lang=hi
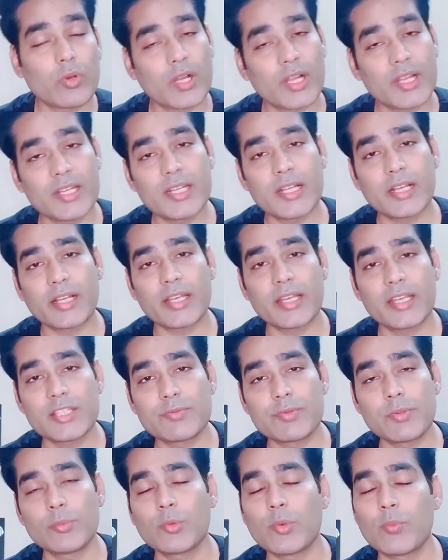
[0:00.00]
वो कहीं ना कहीं
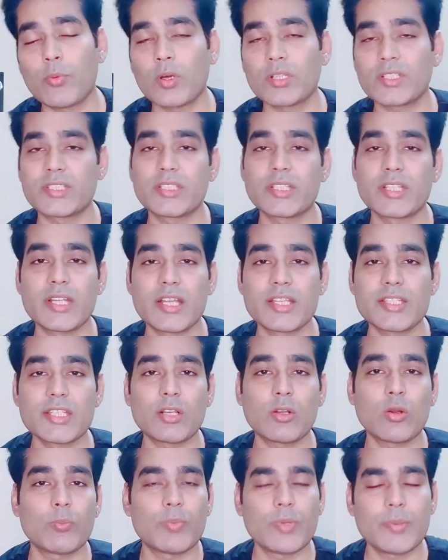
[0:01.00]
इस फिल्म को बहुत अच्छे तरीके से
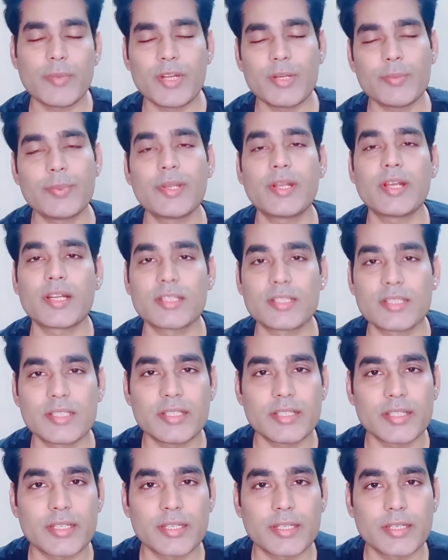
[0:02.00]
कॉम्प्लीमेंट भी
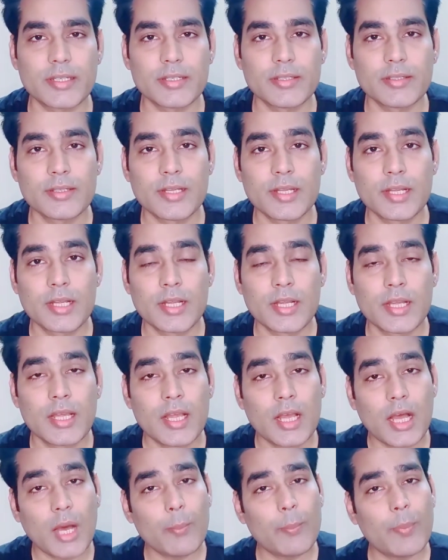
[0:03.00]
करती है
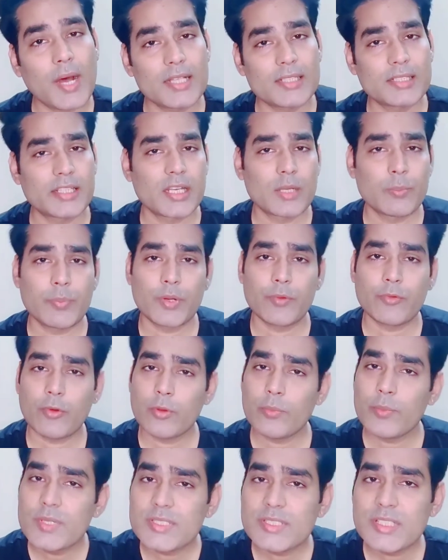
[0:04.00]
अब बात करें
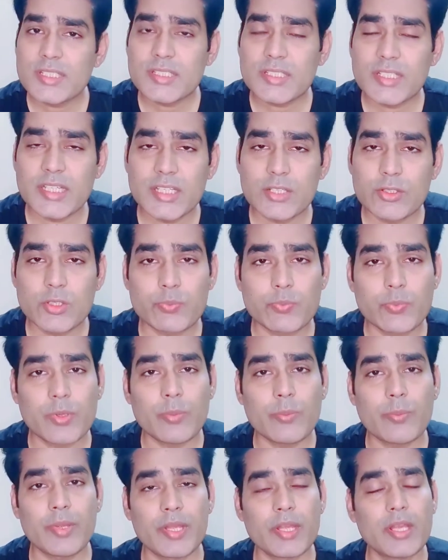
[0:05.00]
परफॉर्मेंसेज की तो इस
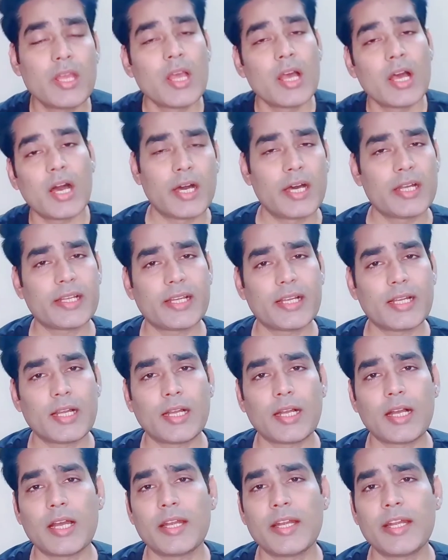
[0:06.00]
फिल्म में हर
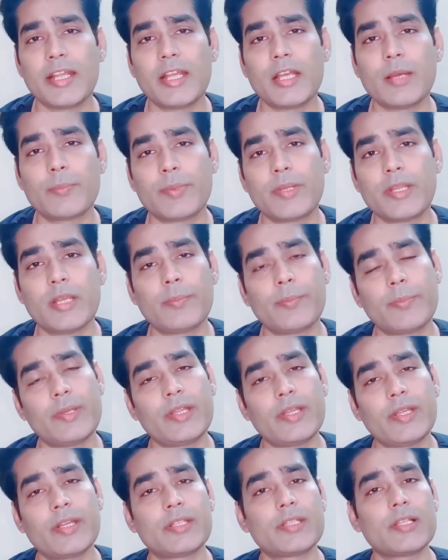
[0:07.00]
कलाकार ने अपनी अपनी
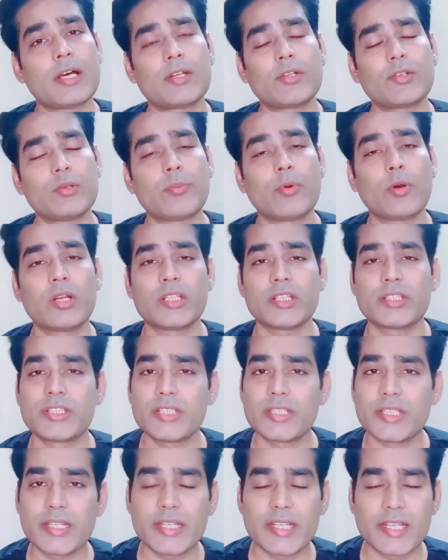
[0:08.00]
किरदार को बहुत
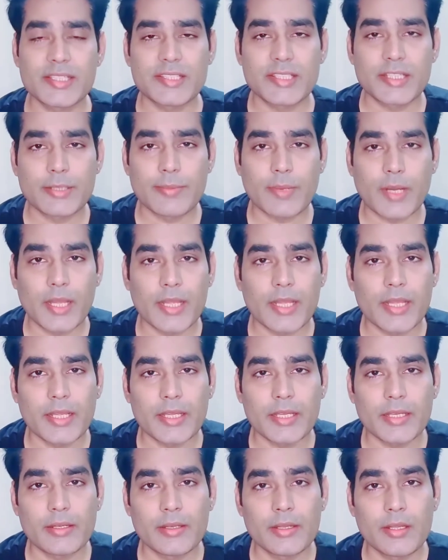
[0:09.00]
अच्छे तरीके से निभाया
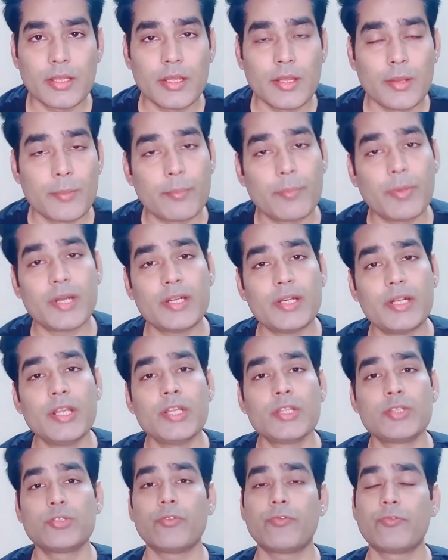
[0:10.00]
है पर
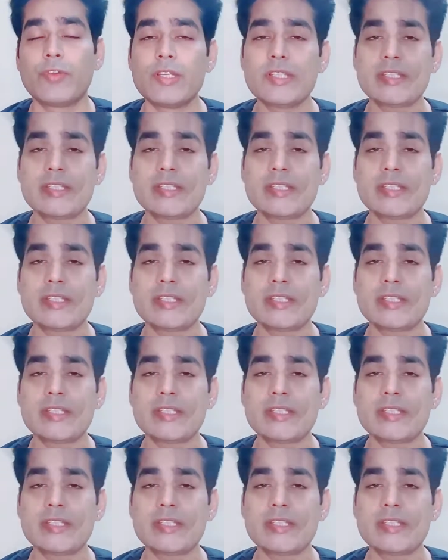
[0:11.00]
जो